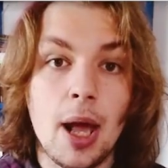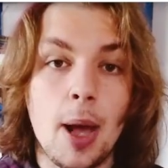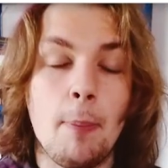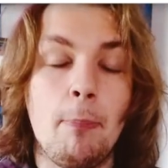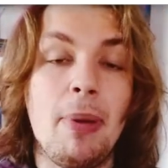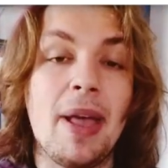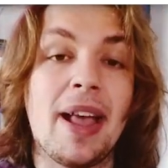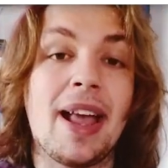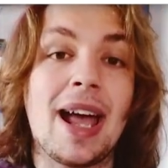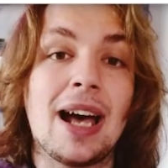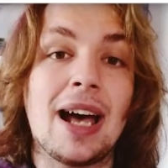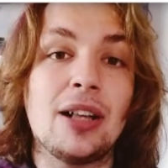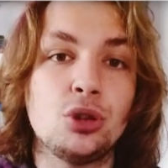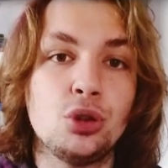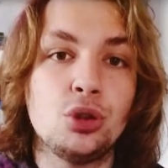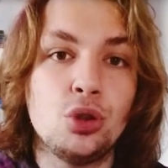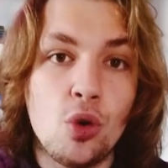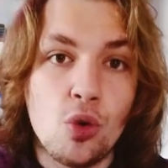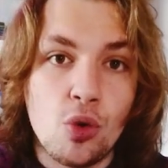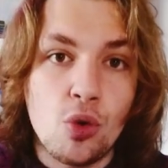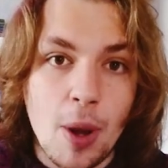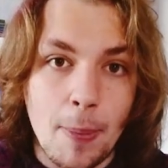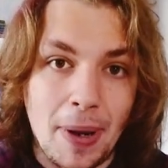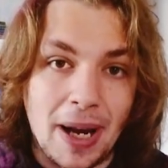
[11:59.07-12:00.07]
Peccato
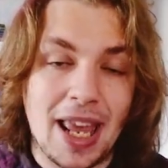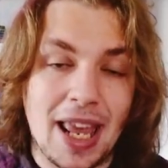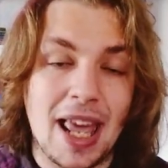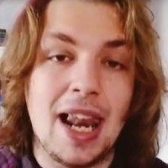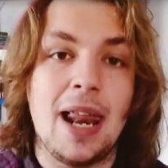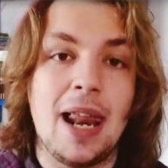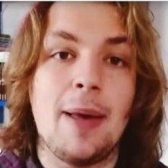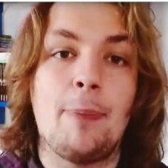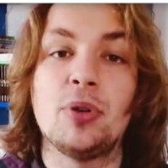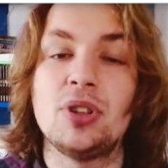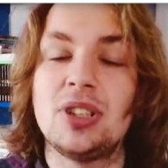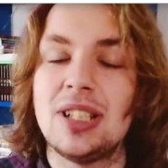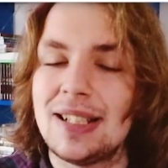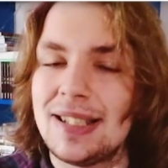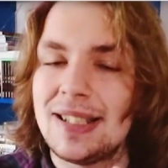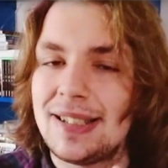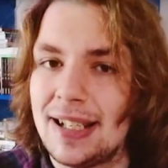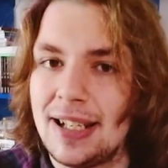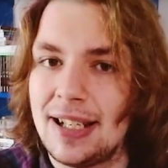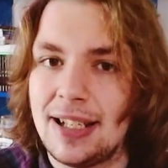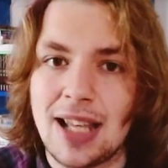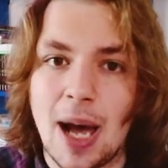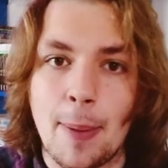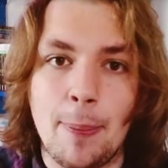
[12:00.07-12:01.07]
dunque perché le
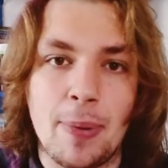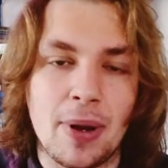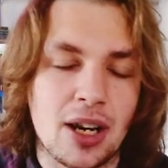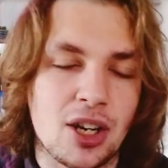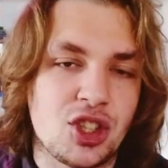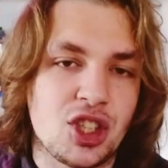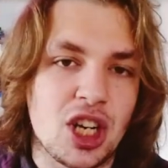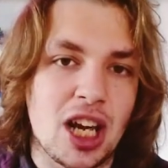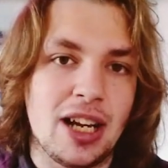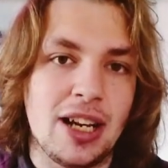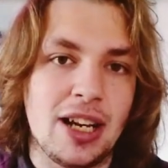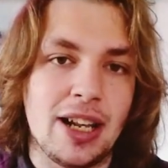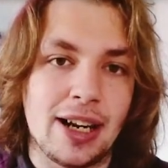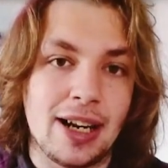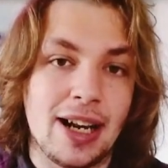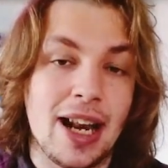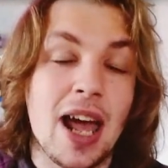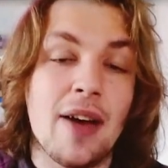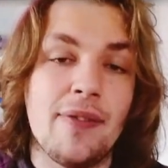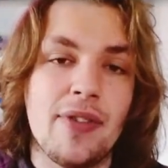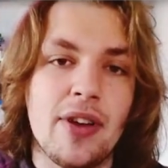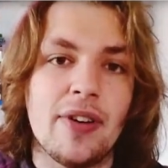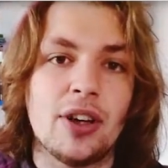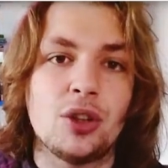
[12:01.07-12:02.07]
potenzialità per eccellere le
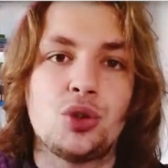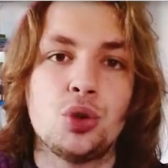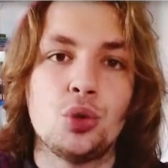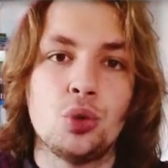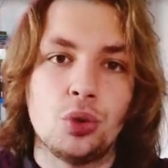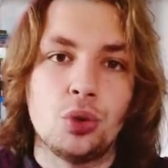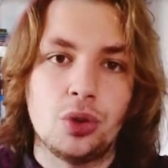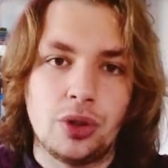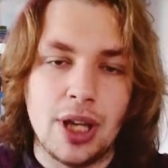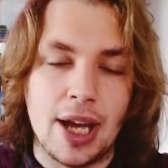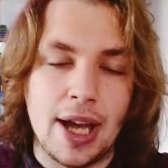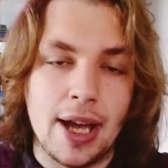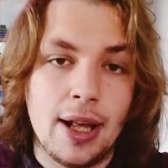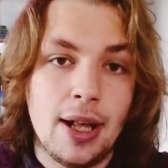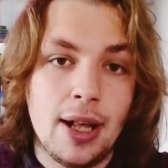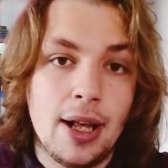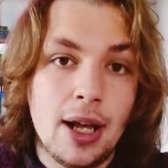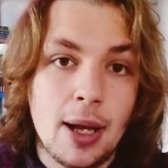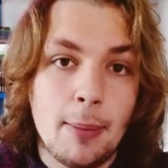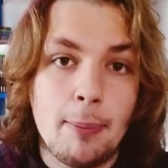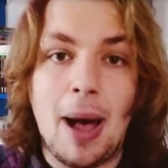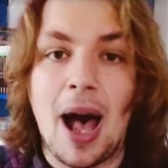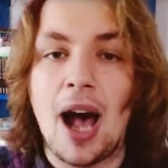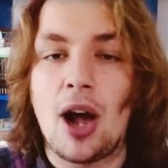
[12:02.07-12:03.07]
aveva tutte,
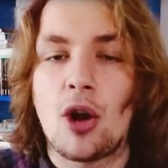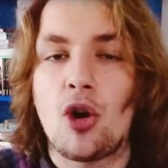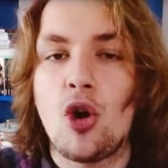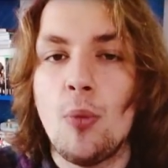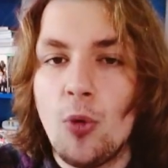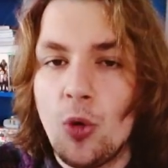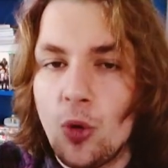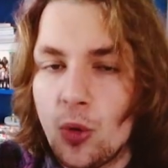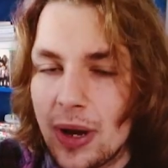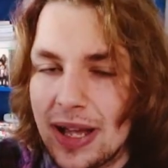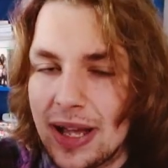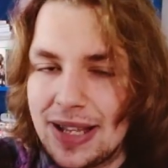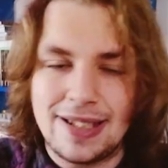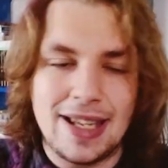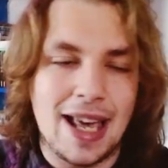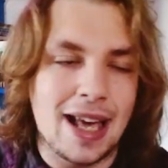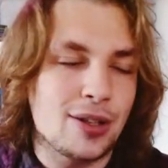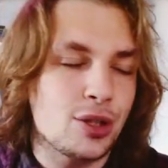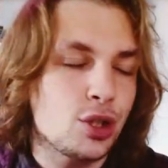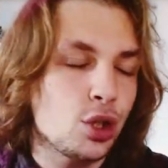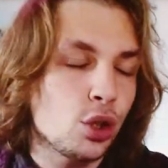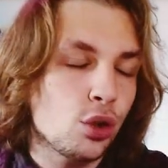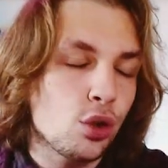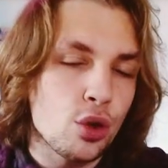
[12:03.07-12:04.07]
ma comunque sia
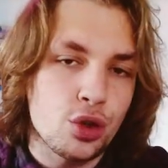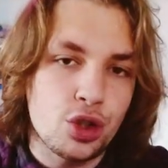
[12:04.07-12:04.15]
sono